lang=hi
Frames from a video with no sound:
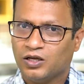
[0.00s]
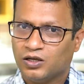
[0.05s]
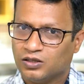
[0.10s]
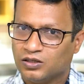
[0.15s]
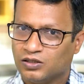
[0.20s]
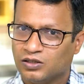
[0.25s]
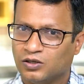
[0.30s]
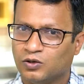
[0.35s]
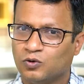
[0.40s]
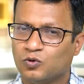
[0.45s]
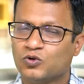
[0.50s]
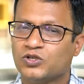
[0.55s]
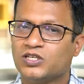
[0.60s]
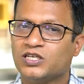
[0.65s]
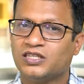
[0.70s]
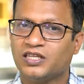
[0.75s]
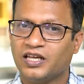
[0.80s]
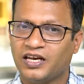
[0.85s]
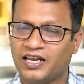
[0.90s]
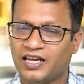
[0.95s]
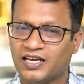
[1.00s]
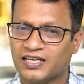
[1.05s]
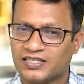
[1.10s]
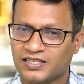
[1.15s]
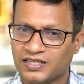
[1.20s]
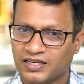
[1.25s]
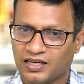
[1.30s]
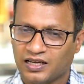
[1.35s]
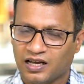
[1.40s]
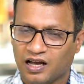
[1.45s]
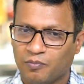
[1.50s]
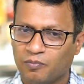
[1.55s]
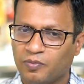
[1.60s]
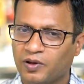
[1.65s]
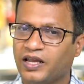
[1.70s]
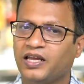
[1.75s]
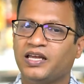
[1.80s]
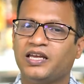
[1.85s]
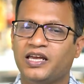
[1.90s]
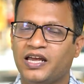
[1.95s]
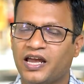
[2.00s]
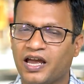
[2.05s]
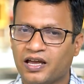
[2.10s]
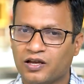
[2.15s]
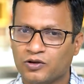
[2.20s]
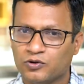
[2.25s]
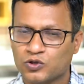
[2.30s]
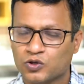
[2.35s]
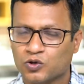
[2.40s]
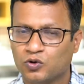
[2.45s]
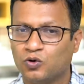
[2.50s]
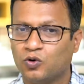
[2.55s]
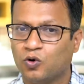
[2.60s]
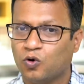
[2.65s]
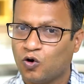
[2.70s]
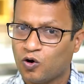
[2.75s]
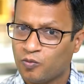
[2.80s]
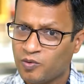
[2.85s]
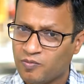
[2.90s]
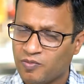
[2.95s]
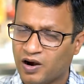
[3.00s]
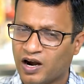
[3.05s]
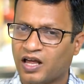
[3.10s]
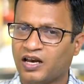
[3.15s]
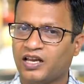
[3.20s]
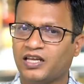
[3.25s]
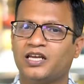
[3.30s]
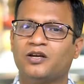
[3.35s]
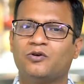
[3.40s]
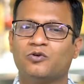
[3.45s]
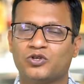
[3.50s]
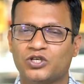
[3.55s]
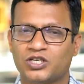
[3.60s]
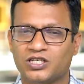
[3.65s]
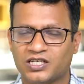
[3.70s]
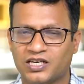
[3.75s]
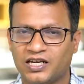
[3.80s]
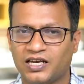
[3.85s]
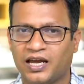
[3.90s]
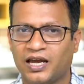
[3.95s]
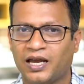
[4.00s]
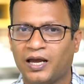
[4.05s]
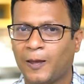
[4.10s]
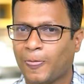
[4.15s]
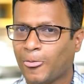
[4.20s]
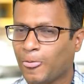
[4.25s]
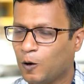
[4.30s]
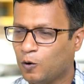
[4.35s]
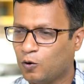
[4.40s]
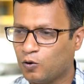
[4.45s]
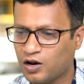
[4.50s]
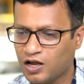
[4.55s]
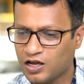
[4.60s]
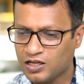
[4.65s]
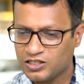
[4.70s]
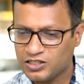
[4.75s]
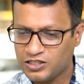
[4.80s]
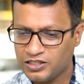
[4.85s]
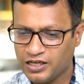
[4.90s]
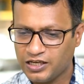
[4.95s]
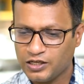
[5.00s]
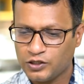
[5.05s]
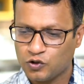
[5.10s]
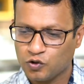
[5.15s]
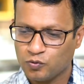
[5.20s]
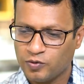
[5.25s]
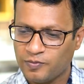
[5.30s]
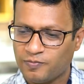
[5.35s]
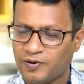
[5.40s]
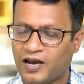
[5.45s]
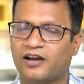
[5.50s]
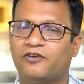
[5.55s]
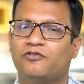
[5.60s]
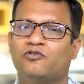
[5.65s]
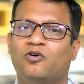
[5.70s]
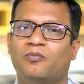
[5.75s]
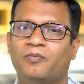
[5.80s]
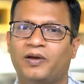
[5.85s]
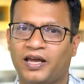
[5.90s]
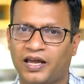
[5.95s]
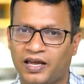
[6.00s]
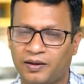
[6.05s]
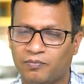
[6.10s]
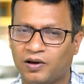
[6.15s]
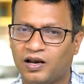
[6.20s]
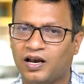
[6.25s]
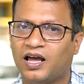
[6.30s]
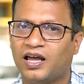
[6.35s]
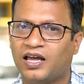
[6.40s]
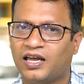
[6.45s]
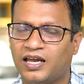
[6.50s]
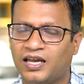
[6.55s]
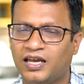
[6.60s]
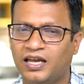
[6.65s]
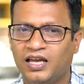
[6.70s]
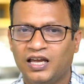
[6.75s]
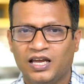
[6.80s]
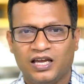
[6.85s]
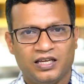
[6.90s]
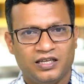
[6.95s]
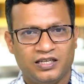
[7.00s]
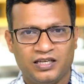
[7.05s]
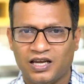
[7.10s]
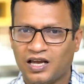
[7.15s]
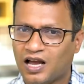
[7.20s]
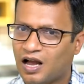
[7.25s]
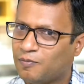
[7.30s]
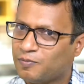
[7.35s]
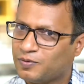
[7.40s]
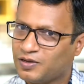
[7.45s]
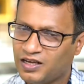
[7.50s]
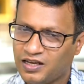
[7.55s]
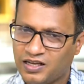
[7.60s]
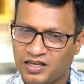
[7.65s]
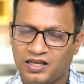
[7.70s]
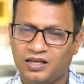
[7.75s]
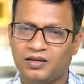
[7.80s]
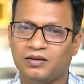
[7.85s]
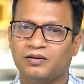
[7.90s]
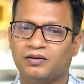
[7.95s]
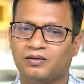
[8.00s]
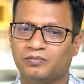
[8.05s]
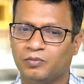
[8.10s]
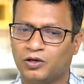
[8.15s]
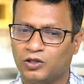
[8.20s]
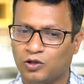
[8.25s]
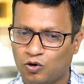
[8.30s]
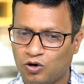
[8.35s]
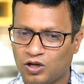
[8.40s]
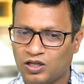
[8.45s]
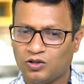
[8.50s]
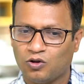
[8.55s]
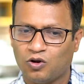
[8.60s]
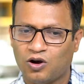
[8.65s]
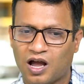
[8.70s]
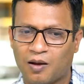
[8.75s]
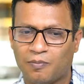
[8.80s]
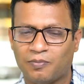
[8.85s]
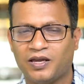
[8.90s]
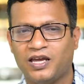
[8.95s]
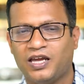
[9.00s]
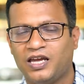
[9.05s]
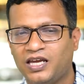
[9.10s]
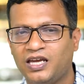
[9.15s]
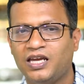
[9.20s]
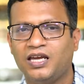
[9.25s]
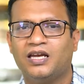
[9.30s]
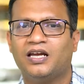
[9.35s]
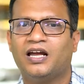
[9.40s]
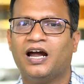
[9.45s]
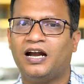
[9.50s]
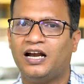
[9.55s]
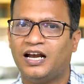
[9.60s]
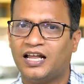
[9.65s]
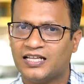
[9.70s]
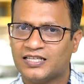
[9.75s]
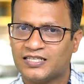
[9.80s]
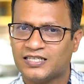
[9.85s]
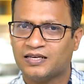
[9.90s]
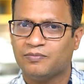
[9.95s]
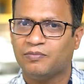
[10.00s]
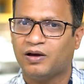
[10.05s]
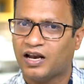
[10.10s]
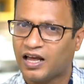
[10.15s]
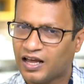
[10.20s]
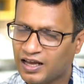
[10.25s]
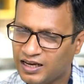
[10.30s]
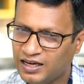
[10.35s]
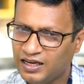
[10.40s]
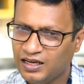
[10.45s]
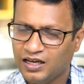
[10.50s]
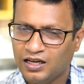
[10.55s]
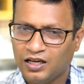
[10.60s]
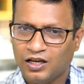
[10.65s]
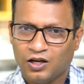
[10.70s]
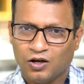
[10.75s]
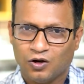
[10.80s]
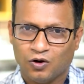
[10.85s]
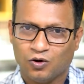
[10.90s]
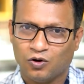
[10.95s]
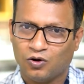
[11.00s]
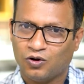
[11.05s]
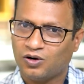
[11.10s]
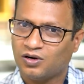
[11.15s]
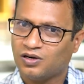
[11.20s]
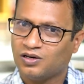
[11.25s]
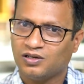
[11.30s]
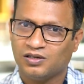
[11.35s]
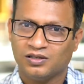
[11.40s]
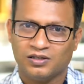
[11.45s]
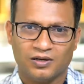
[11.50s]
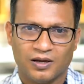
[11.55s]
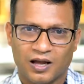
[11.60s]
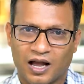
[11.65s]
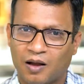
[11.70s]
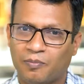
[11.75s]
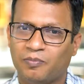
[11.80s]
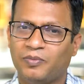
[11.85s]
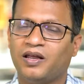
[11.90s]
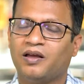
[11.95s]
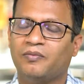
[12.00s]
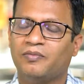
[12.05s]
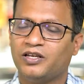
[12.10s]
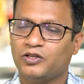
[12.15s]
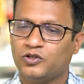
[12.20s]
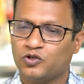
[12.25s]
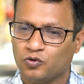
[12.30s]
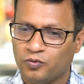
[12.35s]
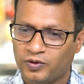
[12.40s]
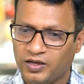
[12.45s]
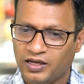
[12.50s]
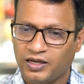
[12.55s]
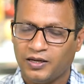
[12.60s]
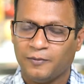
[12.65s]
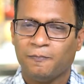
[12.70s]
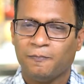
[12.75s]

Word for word: उसी तरीके से अपब्रिंग किया है उसको और भी बढ़ाने की कोशिश की है और आज ये जो भी प्लेटफॉर्म है बना है ये आपकी ही बदौलत और आपकी ही गाइडलाइंस से बना है और आपने हमें जो भी